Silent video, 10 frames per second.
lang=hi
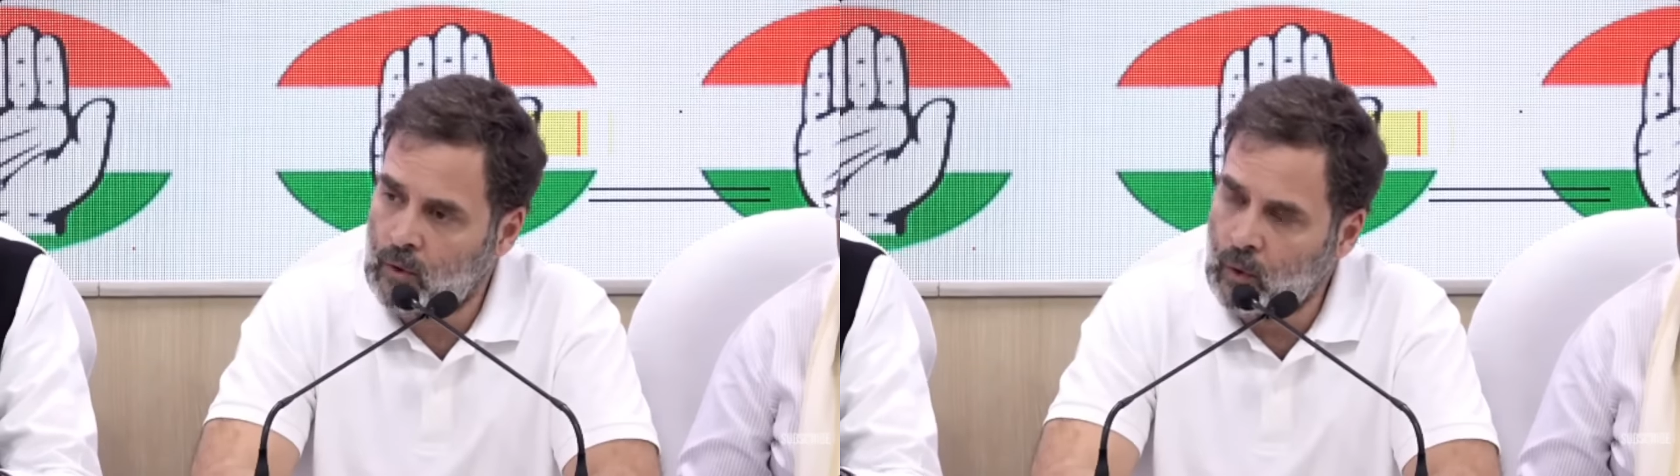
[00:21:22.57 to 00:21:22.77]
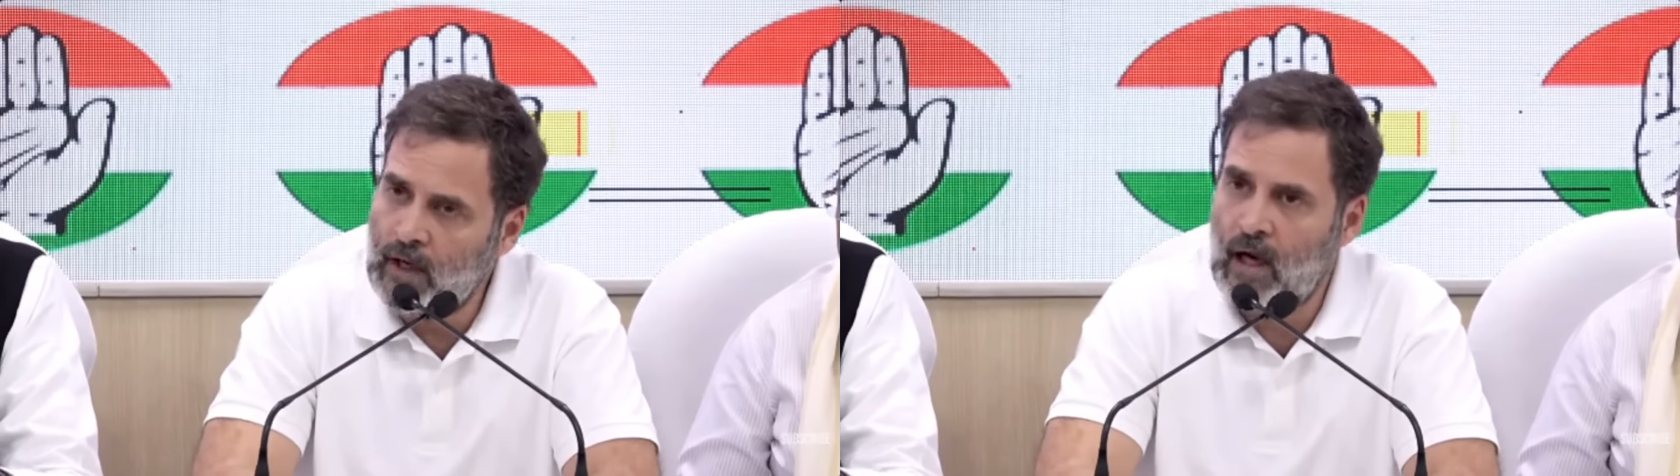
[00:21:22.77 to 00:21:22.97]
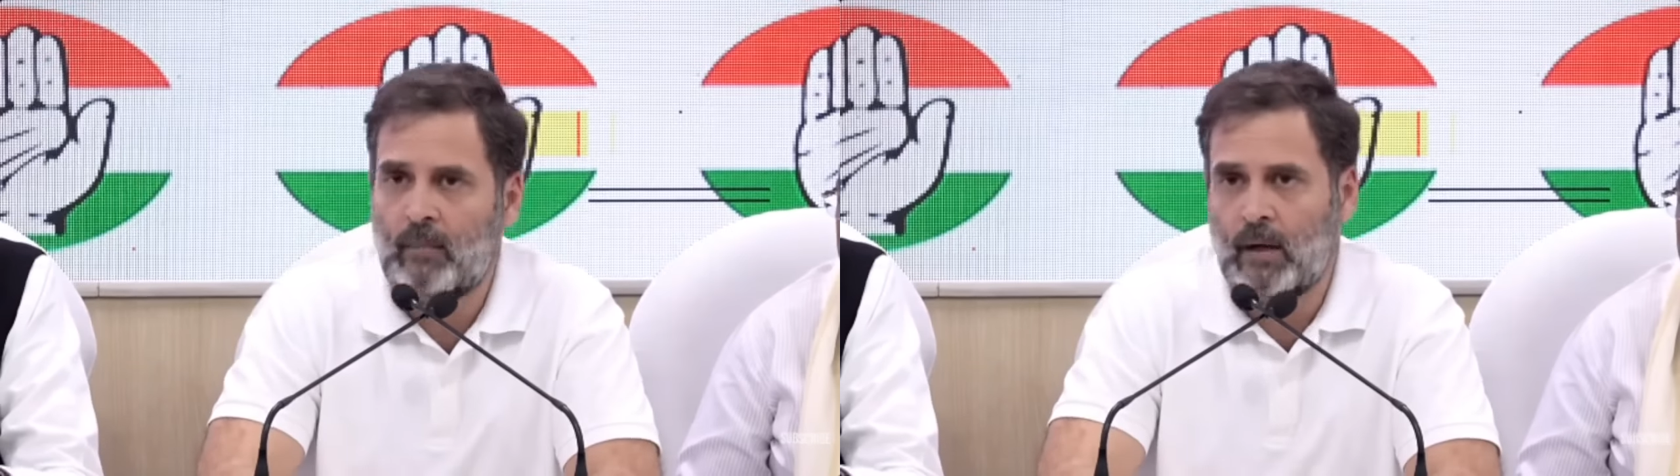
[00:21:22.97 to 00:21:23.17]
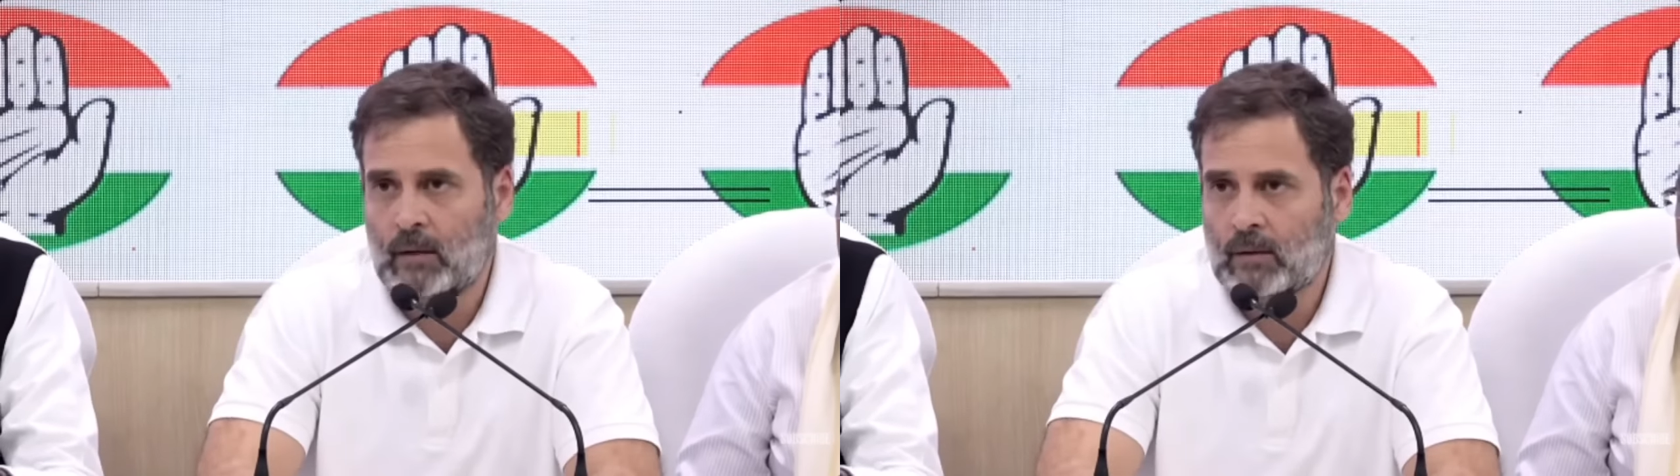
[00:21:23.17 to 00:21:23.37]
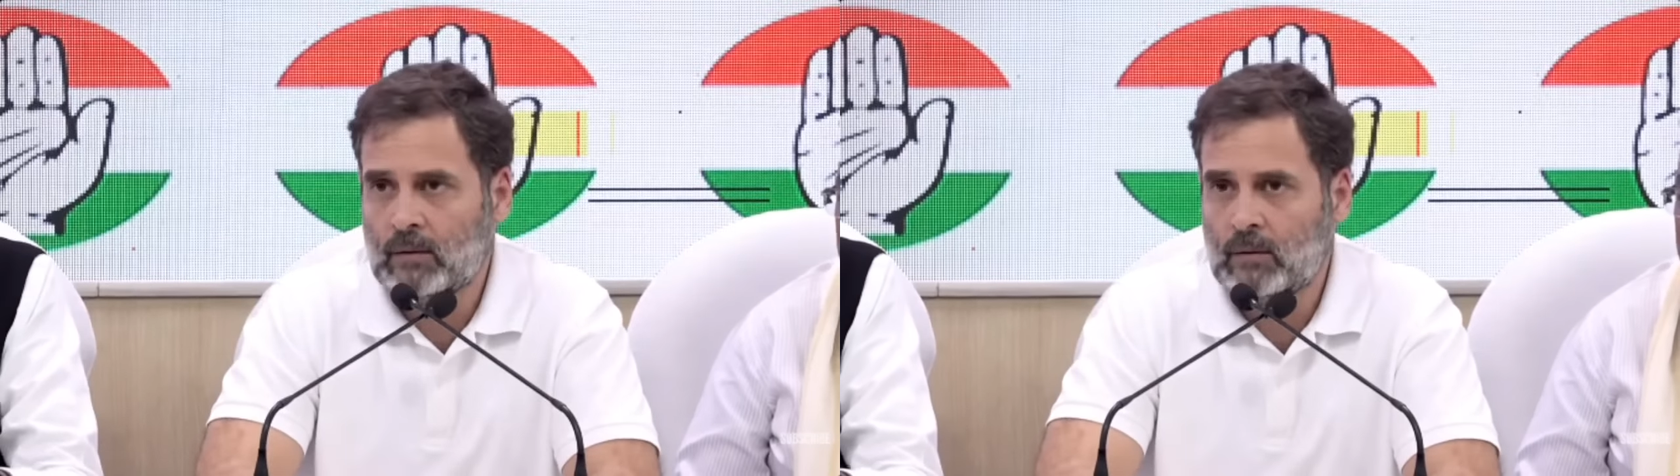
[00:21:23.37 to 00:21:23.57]
दुनिया में
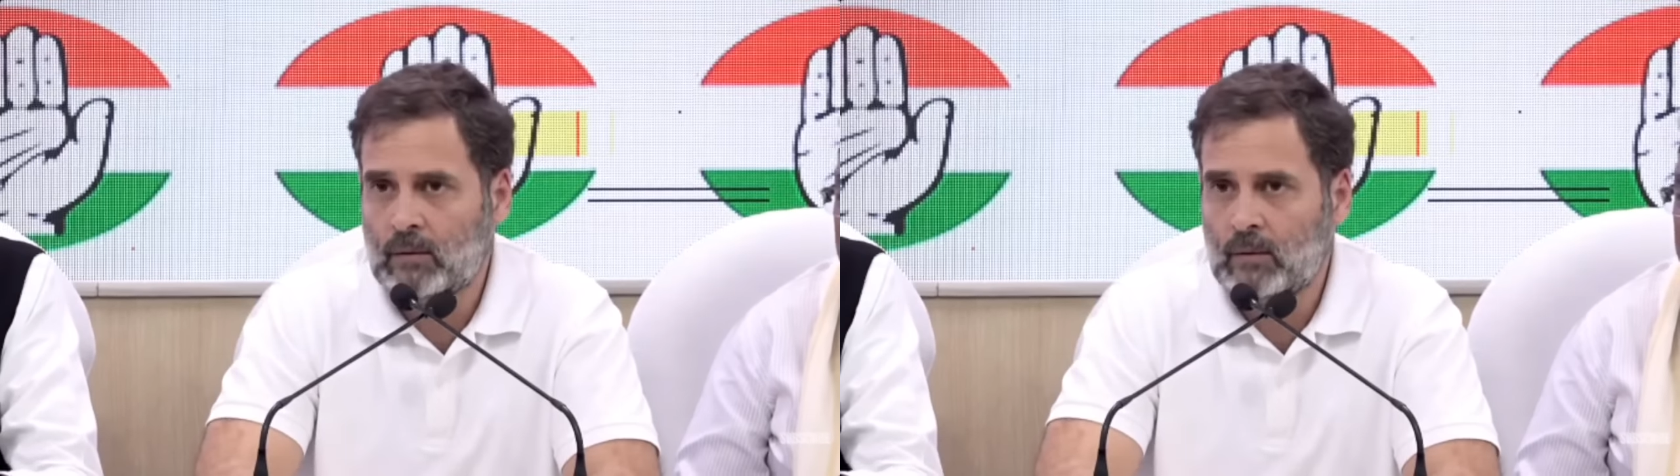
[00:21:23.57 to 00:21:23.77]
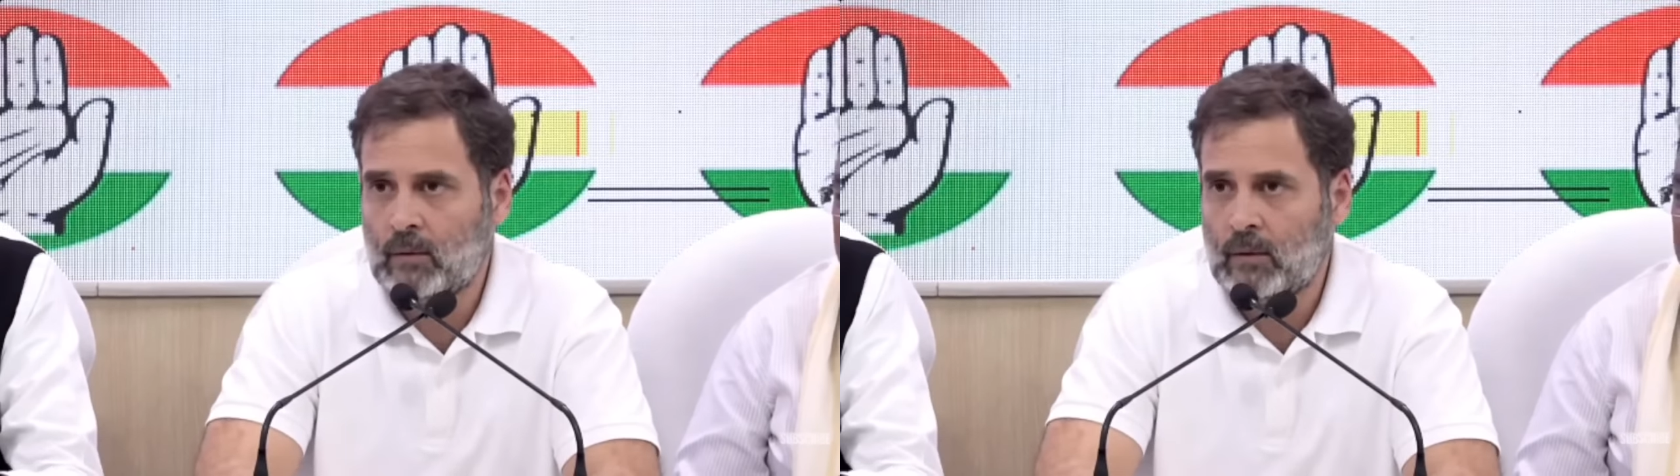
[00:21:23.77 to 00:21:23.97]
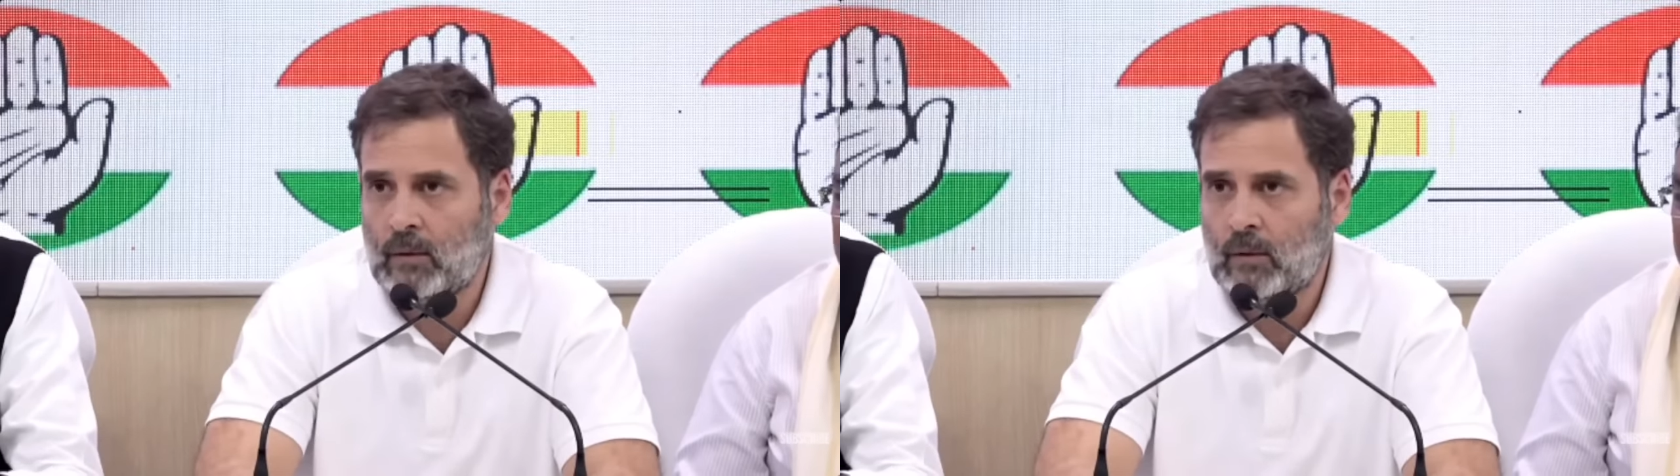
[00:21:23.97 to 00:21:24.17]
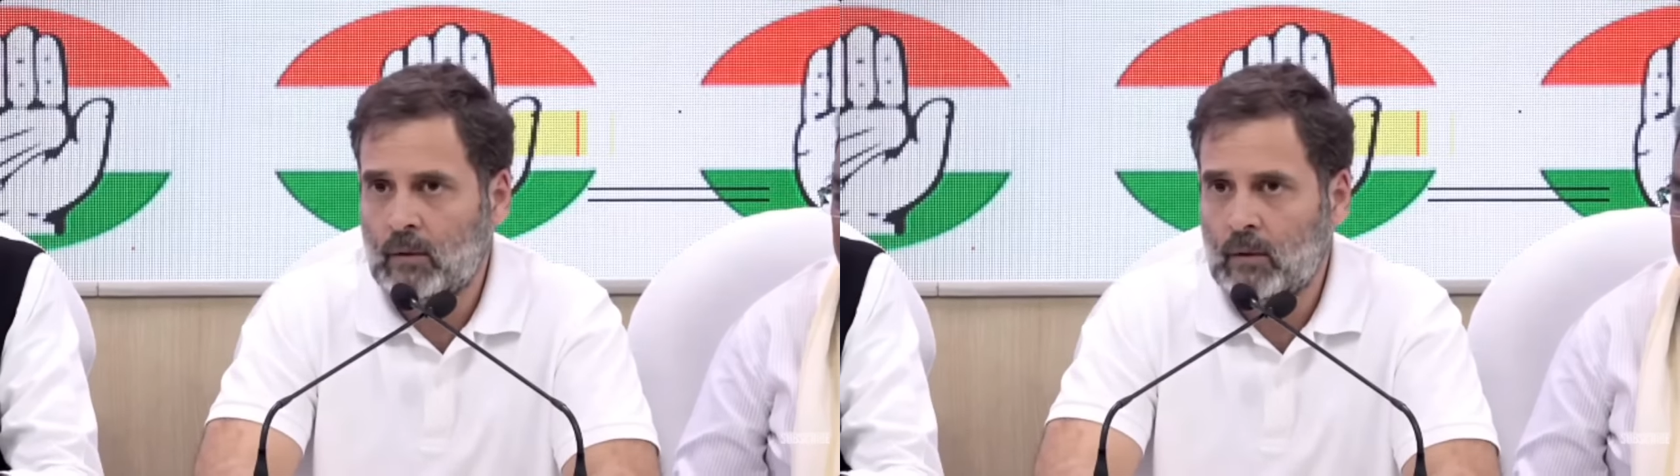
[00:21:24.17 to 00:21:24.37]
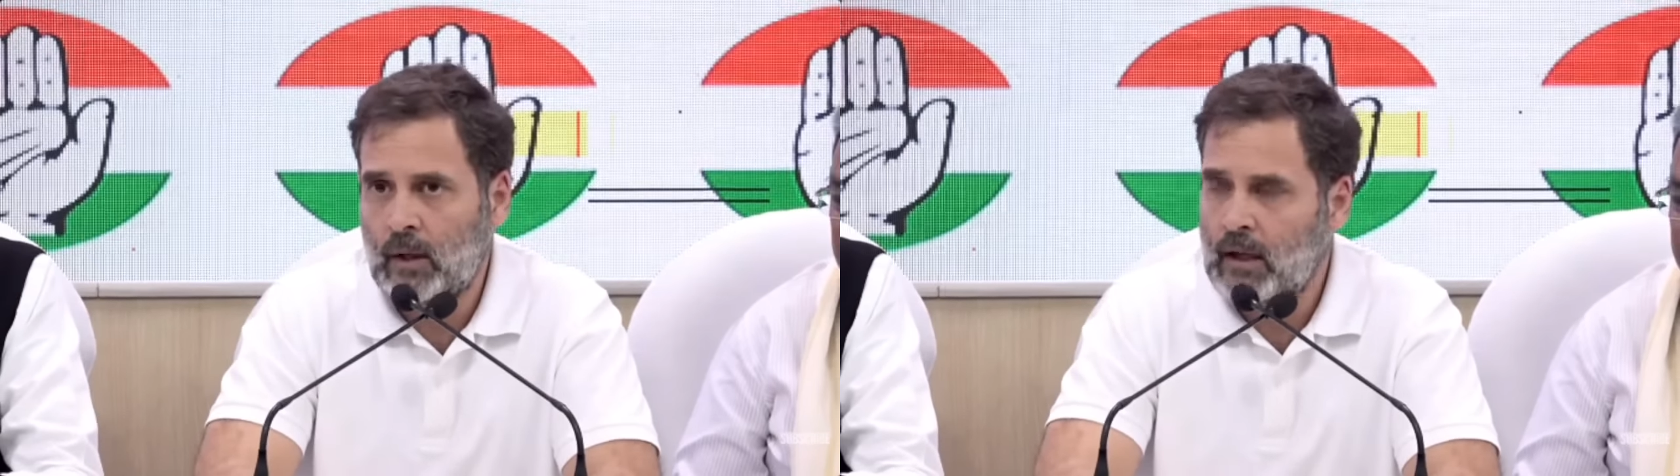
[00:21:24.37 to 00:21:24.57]

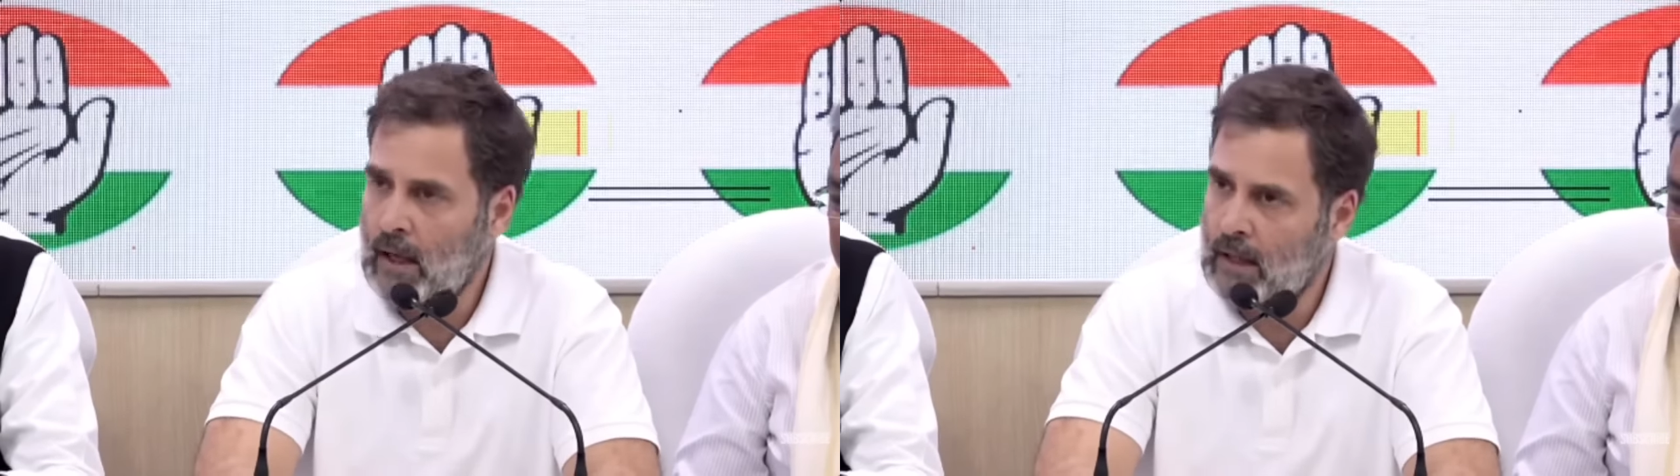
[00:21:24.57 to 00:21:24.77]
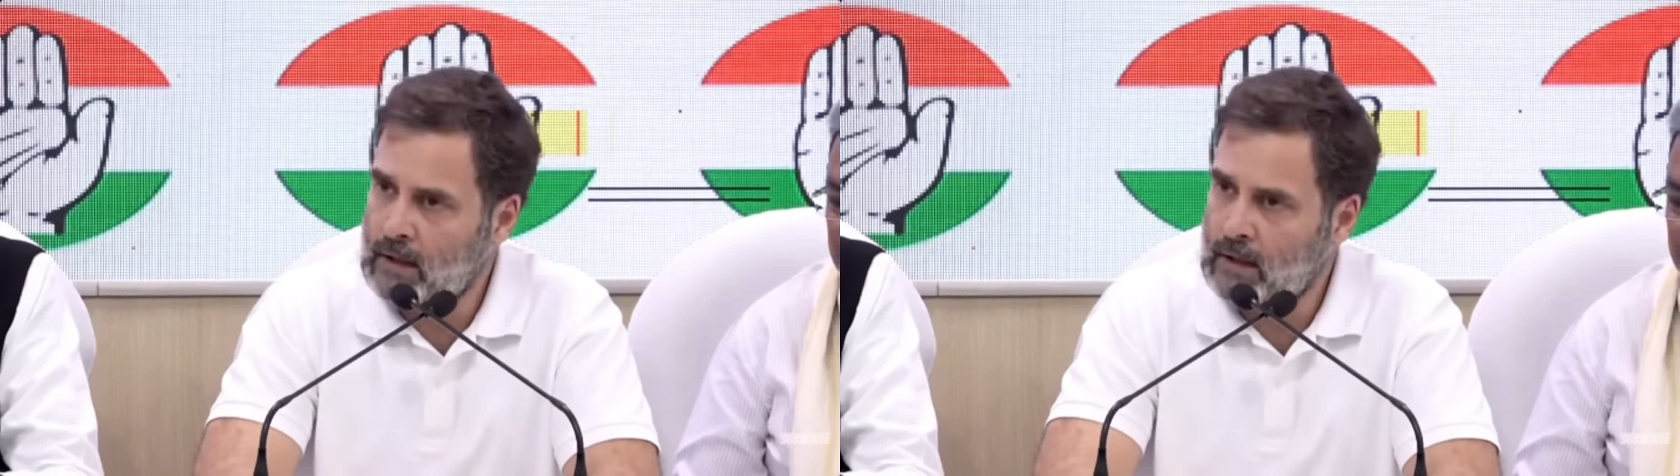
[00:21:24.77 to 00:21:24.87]
एक